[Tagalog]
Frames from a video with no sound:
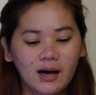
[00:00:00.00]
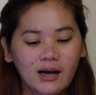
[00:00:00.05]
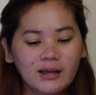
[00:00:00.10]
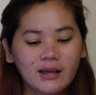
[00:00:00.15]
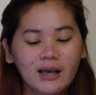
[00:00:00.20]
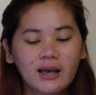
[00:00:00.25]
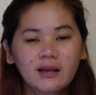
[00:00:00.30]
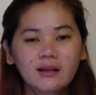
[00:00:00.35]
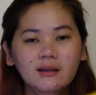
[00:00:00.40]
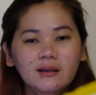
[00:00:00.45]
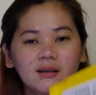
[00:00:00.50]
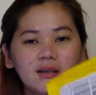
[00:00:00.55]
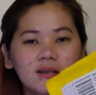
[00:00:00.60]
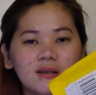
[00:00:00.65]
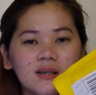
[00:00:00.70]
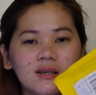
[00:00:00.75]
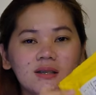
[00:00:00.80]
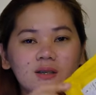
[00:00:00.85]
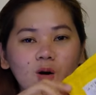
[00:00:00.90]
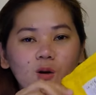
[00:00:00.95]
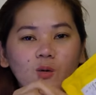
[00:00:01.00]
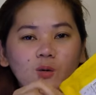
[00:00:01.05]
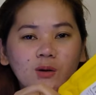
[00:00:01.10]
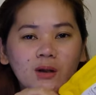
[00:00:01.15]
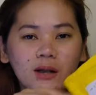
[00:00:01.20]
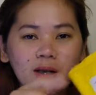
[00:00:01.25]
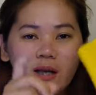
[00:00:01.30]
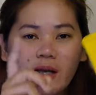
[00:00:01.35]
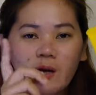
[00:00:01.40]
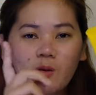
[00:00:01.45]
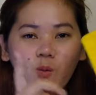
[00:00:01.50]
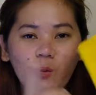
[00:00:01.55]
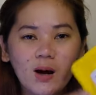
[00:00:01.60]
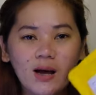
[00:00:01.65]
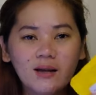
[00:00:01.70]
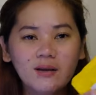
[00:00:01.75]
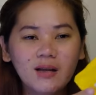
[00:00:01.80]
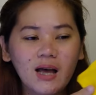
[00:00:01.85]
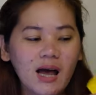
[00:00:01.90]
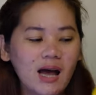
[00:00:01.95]
again, this is only
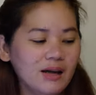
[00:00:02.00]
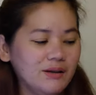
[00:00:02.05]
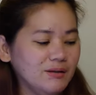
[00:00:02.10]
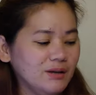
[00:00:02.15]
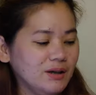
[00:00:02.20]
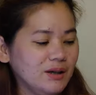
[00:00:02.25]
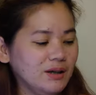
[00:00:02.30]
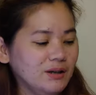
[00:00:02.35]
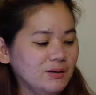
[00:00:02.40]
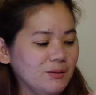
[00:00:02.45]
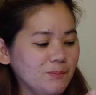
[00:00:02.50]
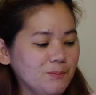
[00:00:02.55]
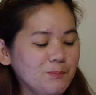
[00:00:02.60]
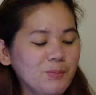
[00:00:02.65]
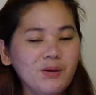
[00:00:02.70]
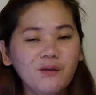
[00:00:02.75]
150